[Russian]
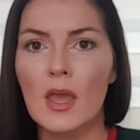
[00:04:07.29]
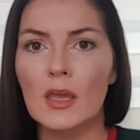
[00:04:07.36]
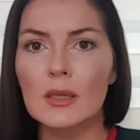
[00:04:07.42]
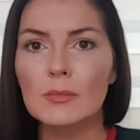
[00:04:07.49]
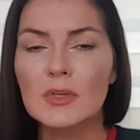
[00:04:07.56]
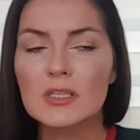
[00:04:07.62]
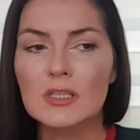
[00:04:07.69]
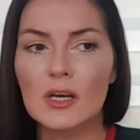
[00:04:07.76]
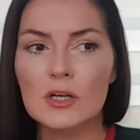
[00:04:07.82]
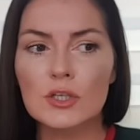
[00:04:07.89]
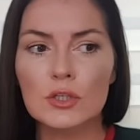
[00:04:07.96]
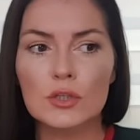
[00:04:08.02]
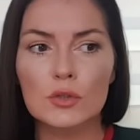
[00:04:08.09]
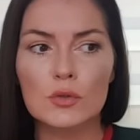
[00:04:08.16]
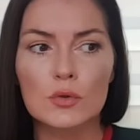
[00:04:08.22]
И мне
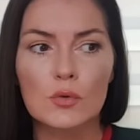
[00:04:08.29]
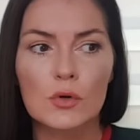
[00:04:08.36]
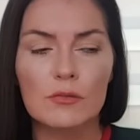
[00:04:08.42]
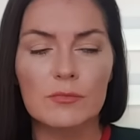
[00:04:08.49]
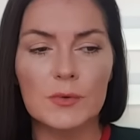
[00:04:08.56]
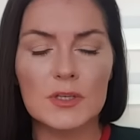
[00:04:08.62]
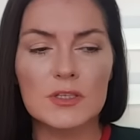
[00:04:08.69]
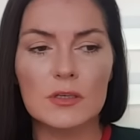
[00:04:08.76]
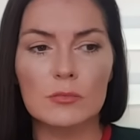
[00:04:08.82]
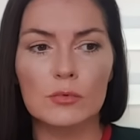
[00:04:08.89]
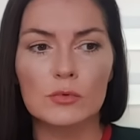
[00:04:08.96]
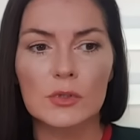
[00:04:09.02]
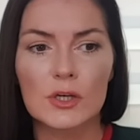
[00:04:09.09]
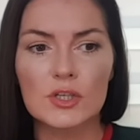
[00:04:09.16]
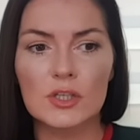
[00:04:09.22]
страшно, что скоро в Питере
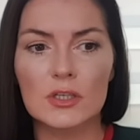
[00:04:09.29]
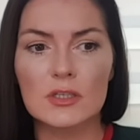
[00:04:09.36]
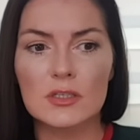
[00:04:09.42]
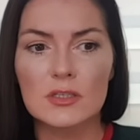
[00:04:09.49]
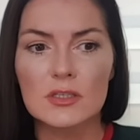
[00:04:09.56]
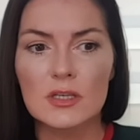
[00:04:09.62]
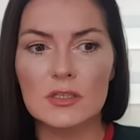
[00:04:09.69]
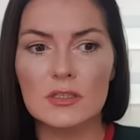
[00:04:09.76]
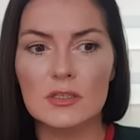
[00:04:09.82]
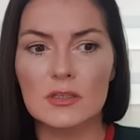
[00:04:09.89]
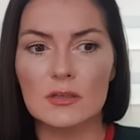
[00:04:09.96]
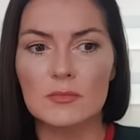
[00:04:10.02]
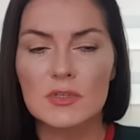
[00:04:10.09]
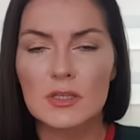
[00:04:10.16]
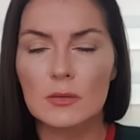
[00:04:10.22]
будут рождаться дети
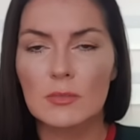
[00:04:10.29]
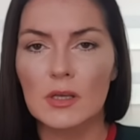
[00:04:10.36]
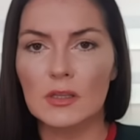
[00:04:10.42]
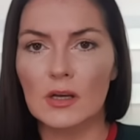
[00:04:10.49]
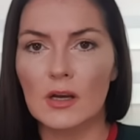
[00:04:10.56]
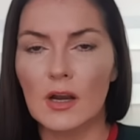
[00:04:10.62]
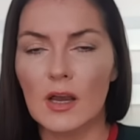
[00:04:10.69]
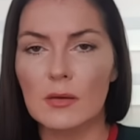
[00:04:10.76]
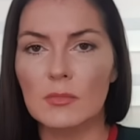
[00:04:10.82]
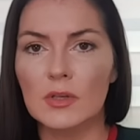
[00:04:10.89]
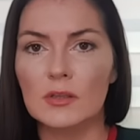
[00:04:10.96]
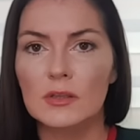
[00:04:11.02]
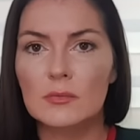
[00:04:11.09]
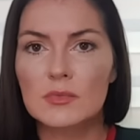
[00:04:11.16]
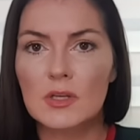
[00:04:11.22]
там, с тремя
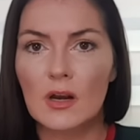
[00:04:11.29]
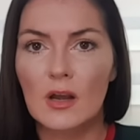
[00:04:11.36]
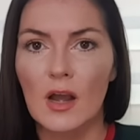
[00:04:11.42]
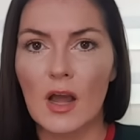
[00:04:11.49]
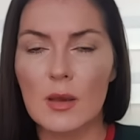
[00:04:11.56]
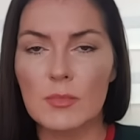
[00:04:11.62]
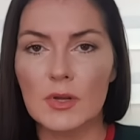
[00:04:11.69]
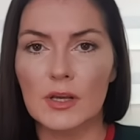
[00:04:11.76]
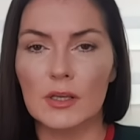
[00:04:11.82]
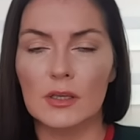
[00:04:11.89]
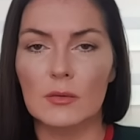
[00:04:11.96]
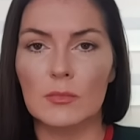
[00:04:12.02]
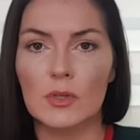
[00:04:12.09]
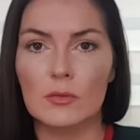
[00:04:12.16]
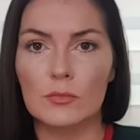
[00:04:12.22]
ногами, там, с рогами
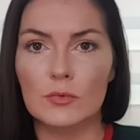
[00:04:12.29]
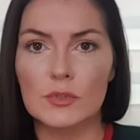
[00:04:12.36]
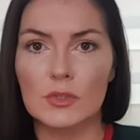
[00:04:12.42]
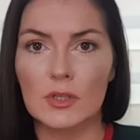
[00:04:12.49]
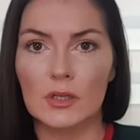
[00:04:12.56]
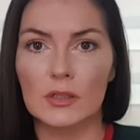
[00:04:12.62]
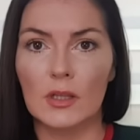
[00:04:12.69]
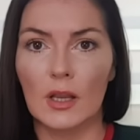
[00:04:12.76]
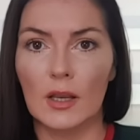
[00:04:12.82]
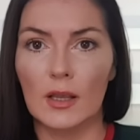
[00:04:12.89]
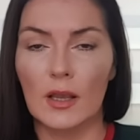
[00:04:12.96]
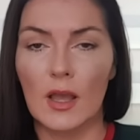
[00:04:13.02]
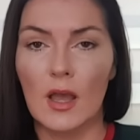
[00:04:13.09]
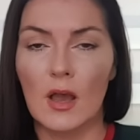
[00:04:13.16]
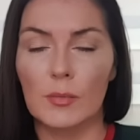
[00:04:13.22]
какими-нибудь и так далее.